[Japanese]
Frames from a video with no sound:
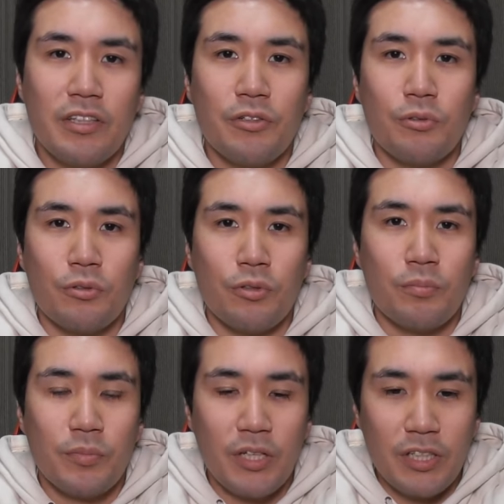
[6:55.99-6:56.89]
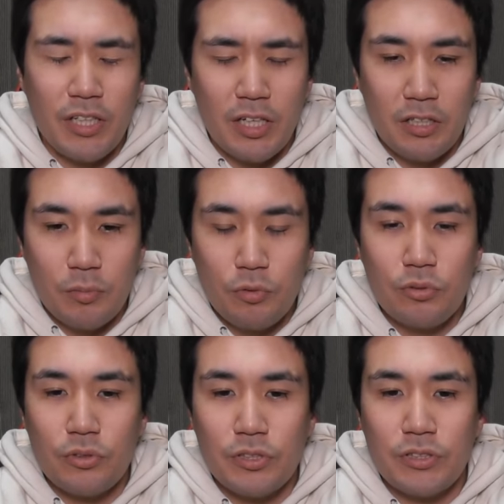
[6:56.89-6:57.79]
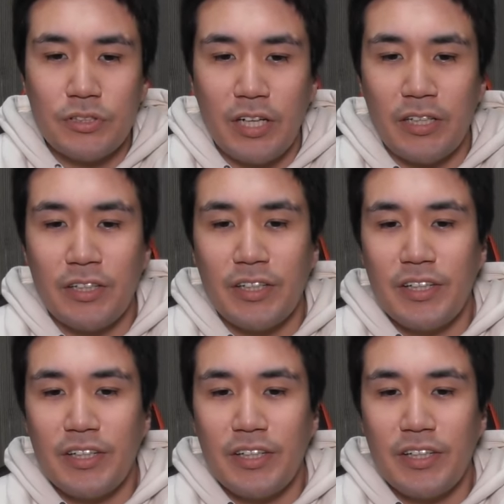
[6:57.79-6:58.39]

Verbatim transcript: ていうことで、担い手も少ない、